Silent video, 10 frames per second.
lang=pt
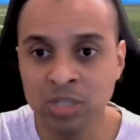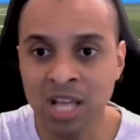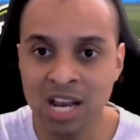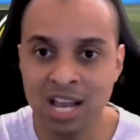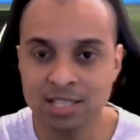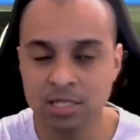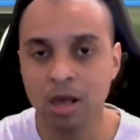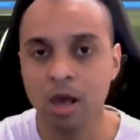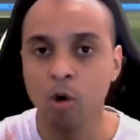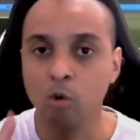o DLS
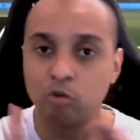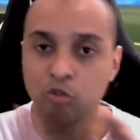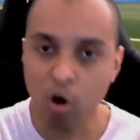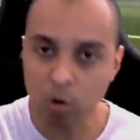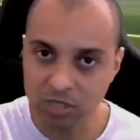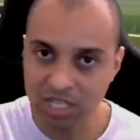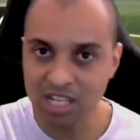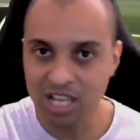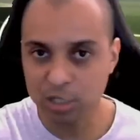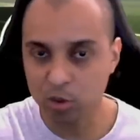o foco
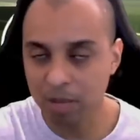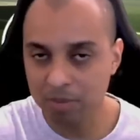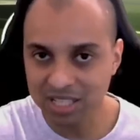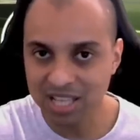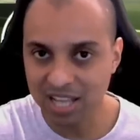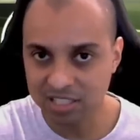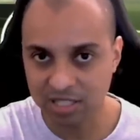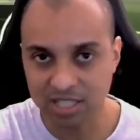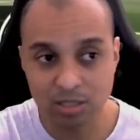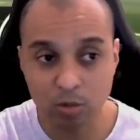dele é jogabilidade,
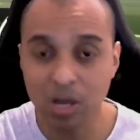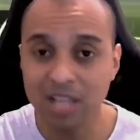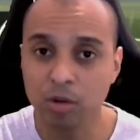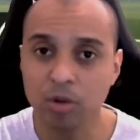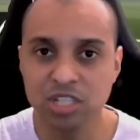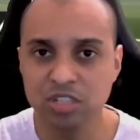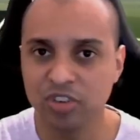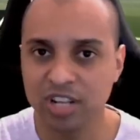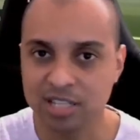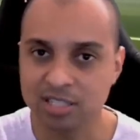né? São categorias
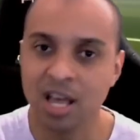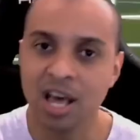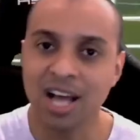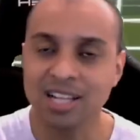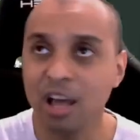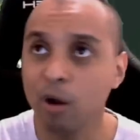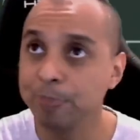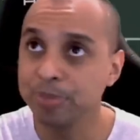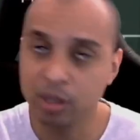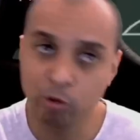diferentes. Até
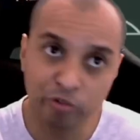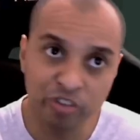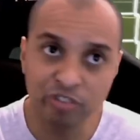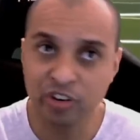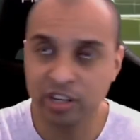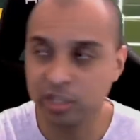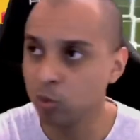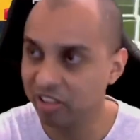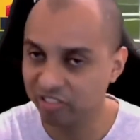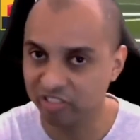o FIFA e o
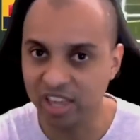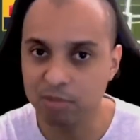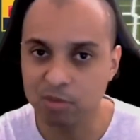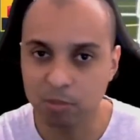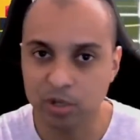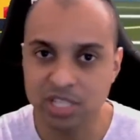FM, por